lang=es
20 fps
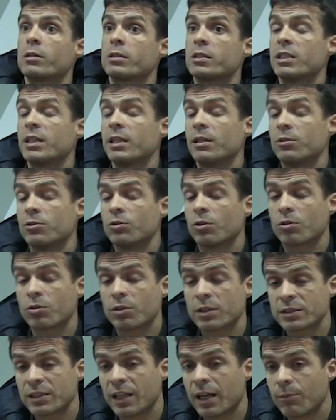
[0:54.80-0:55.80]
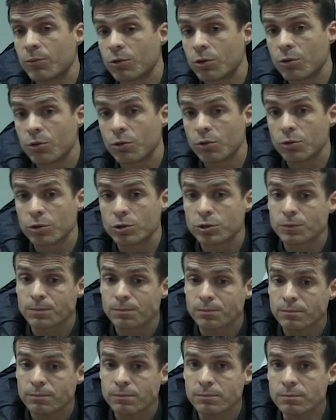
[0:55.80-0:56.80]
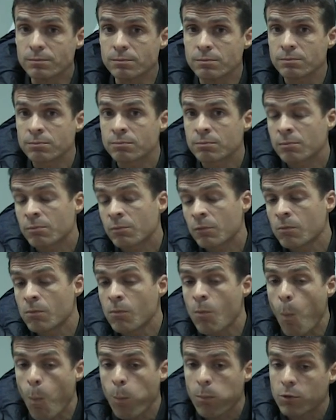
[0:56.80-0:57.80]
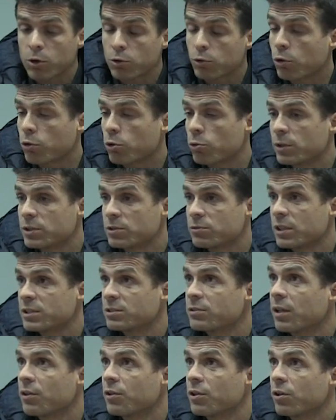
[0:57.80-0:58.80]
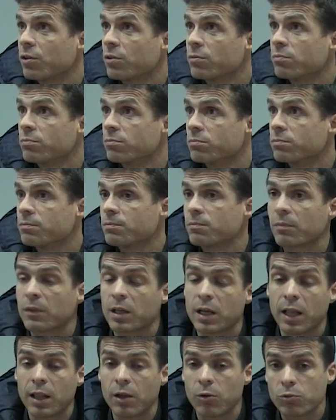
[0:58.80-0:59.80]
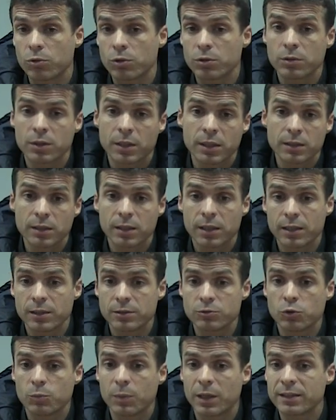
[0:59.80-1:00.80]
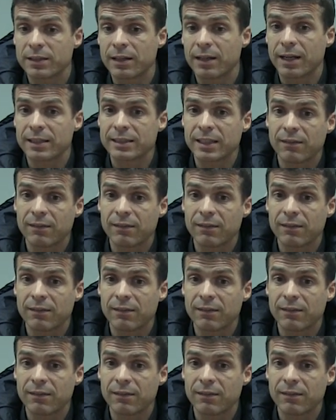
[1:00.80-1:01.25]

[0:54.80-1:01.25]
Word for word: Sí, yo creo que estábamos los dos los dos clubes en una situación, cada uno en, su parte de la